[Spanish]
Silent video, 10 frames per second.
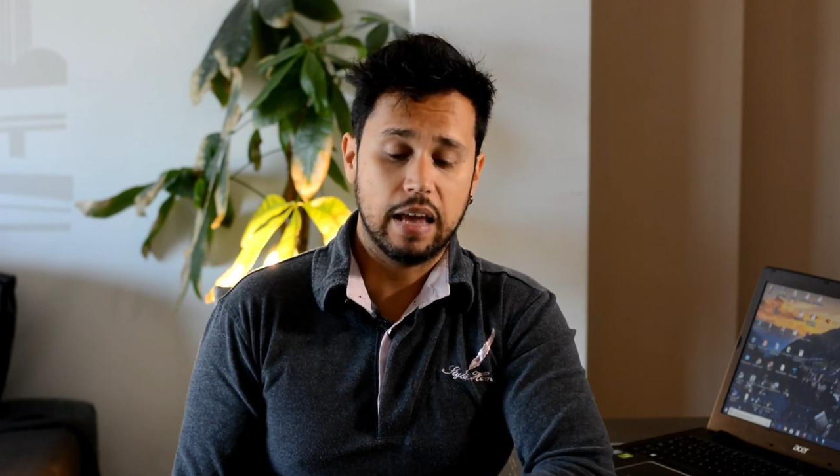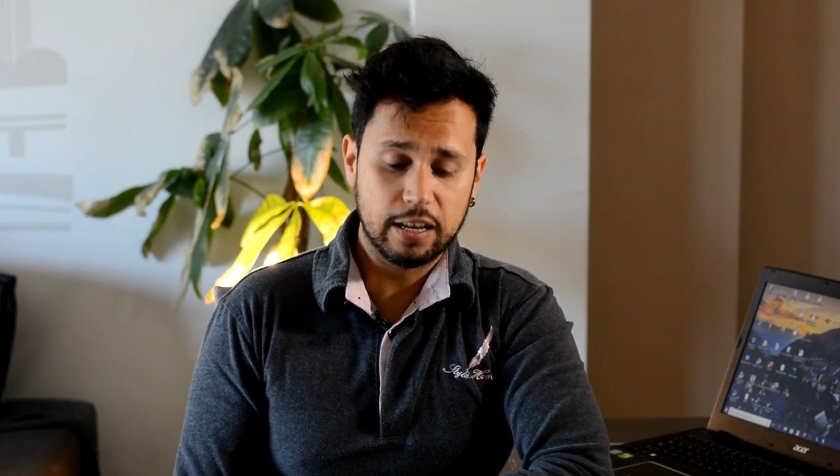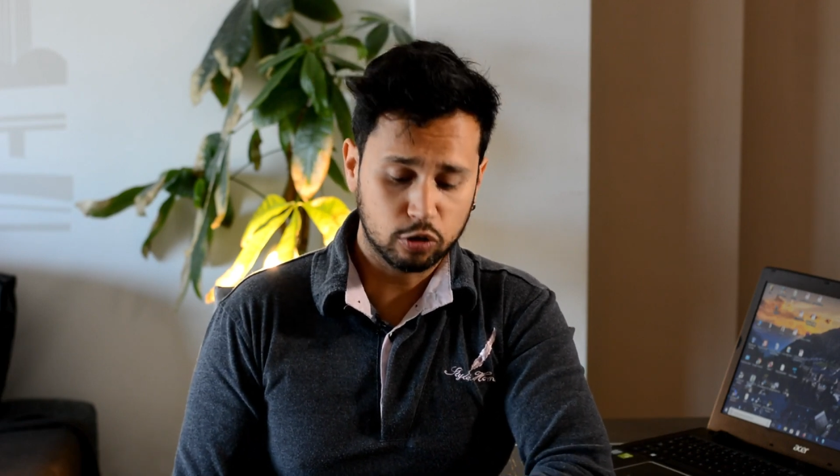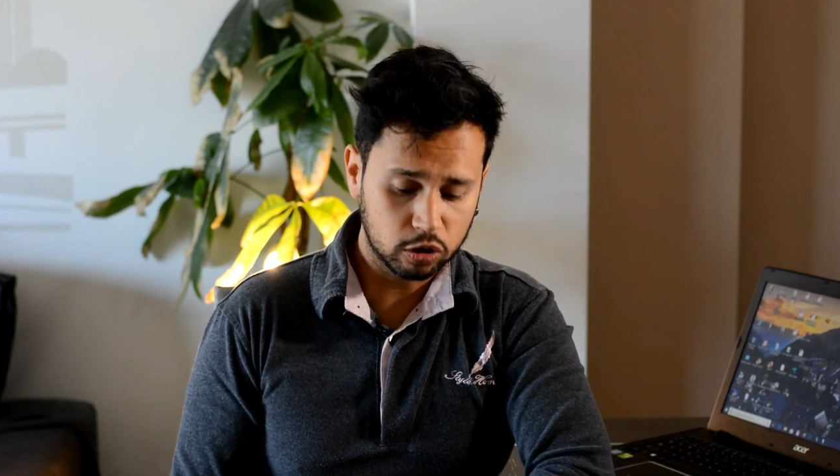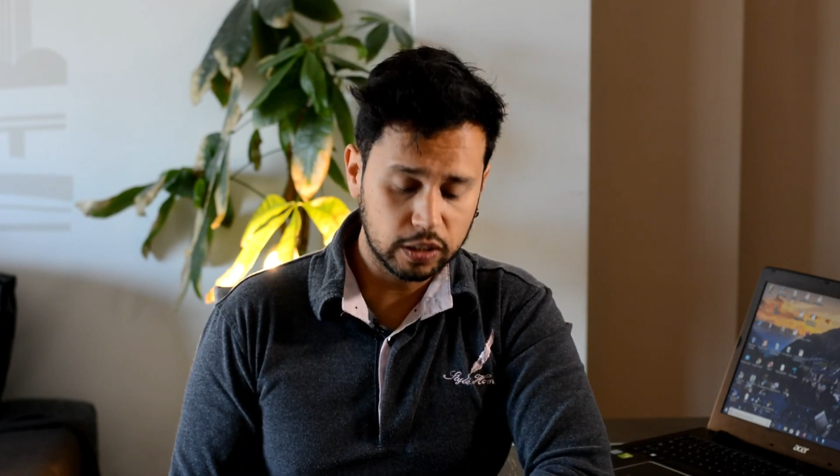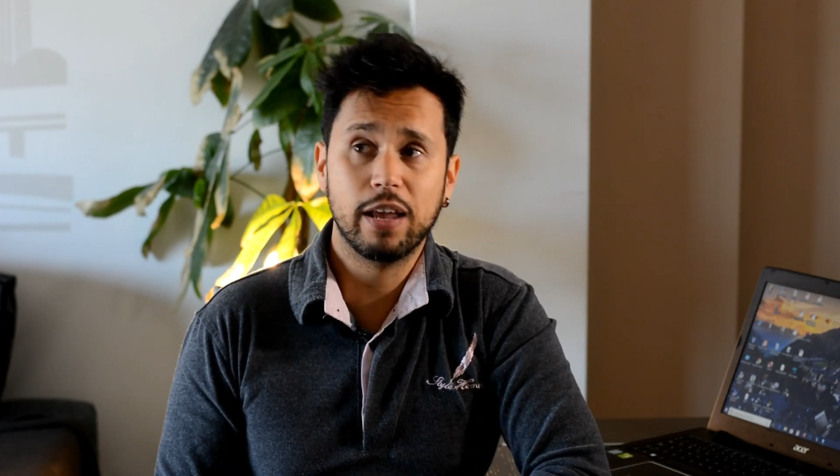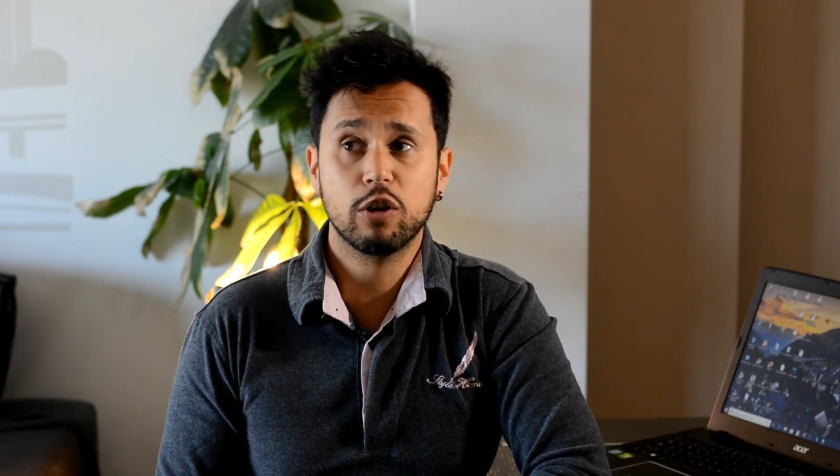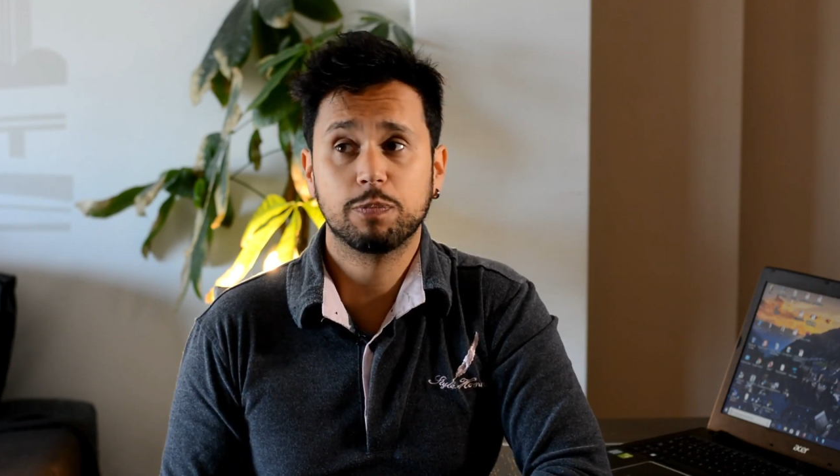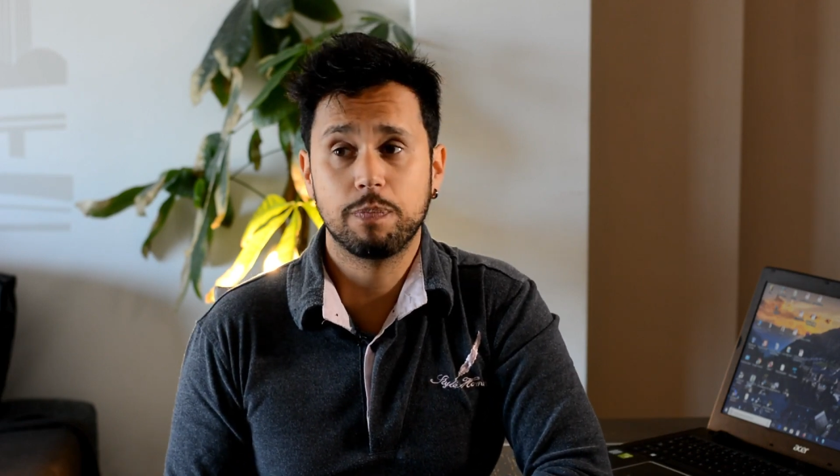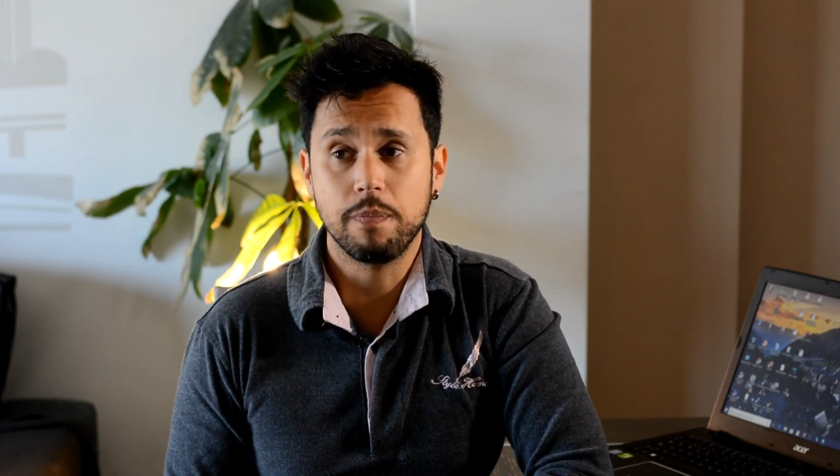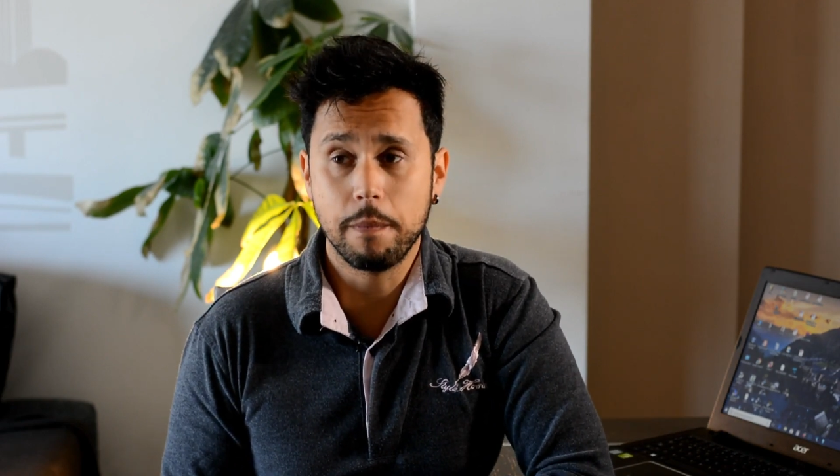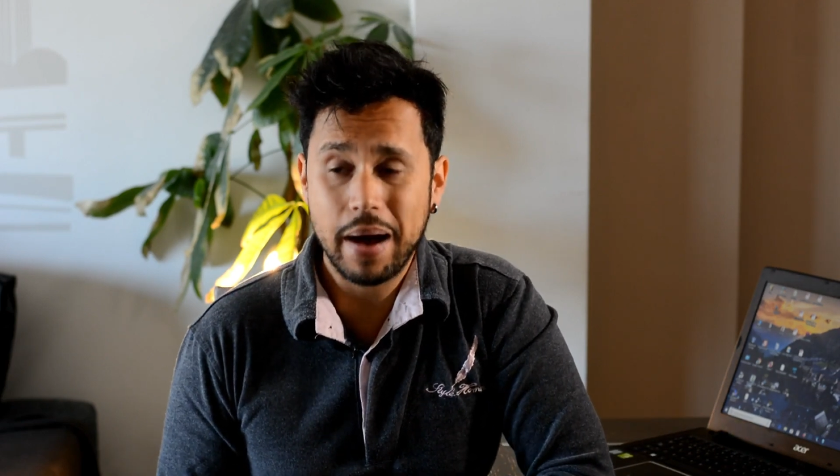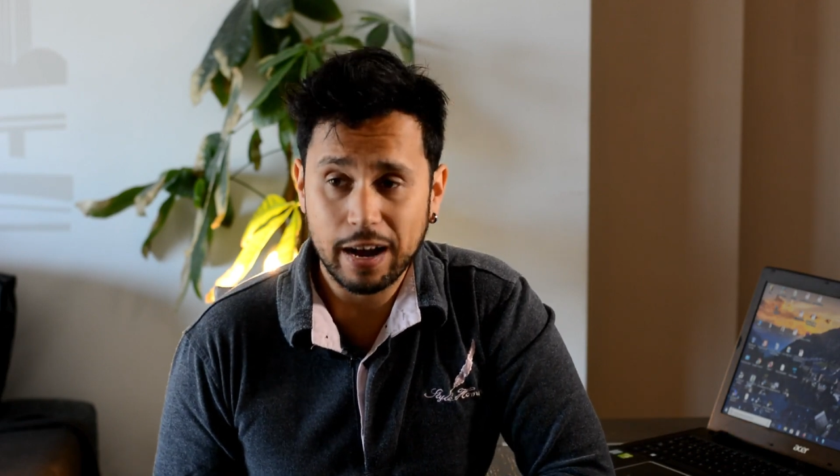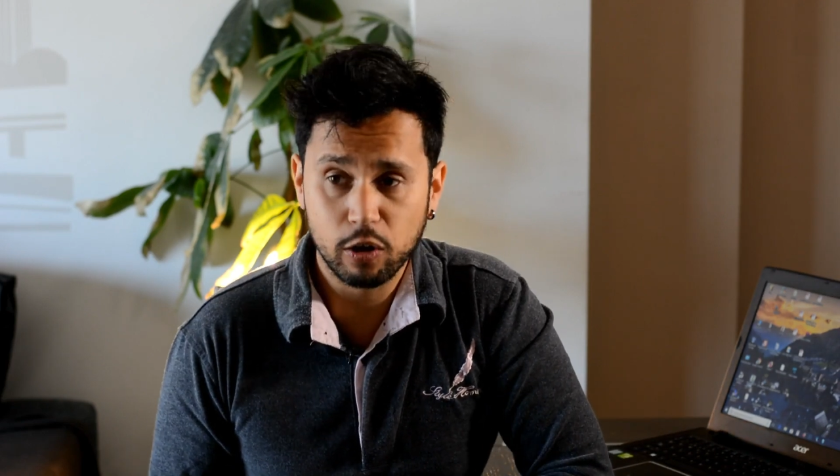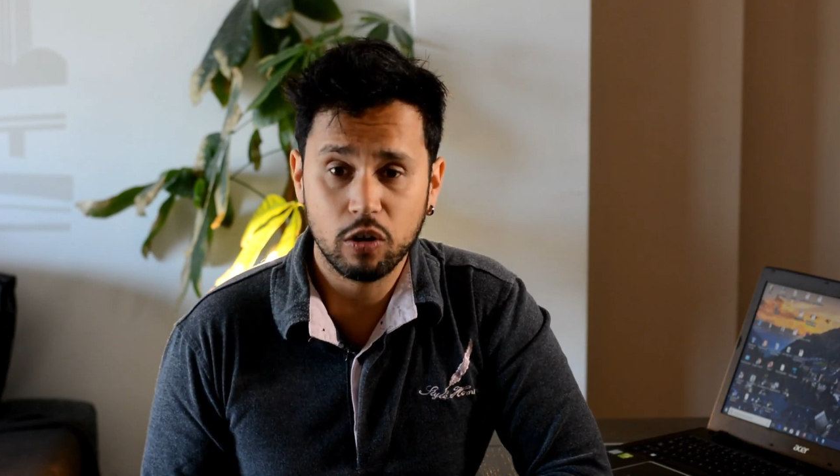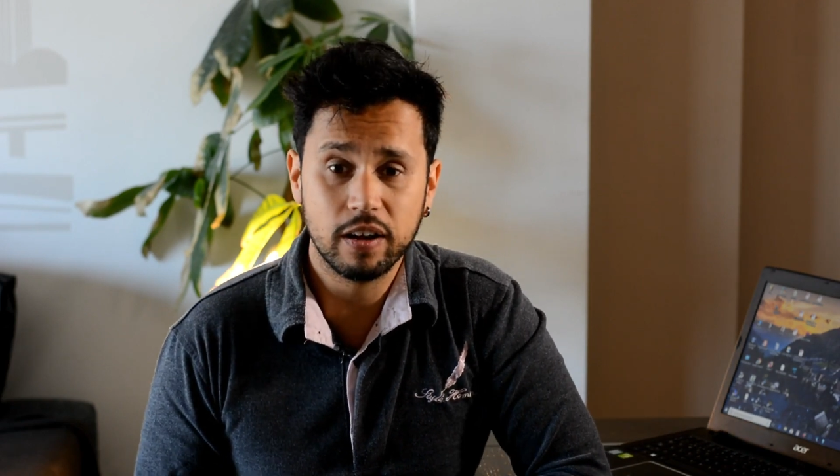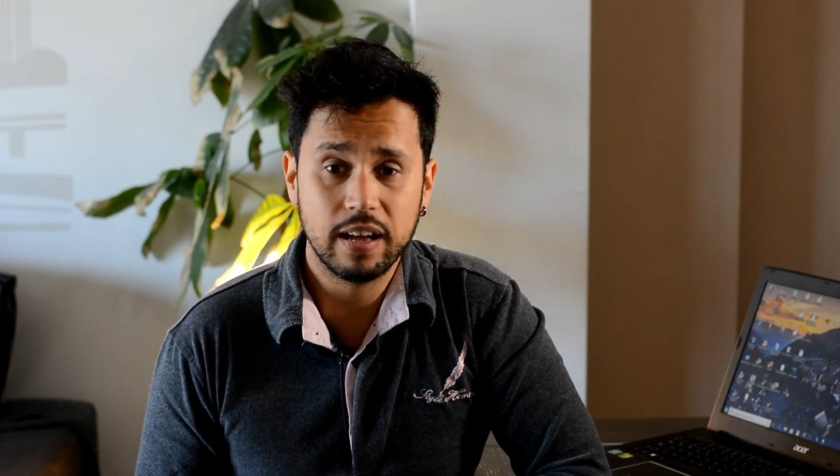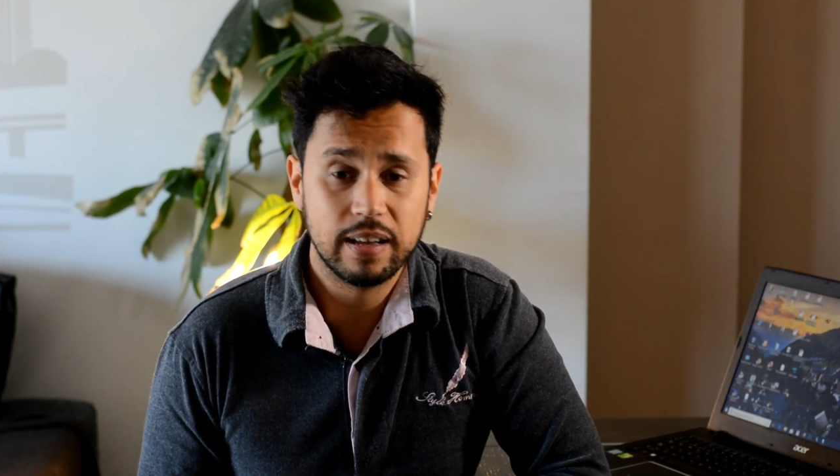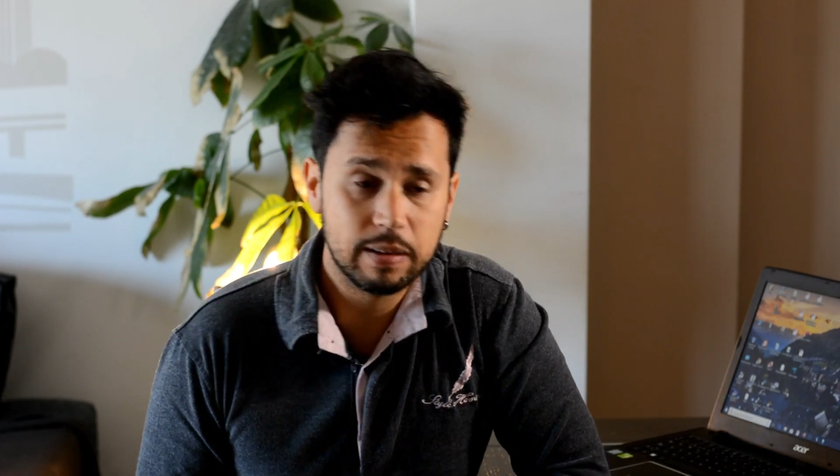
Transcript: Stocks que no es macro,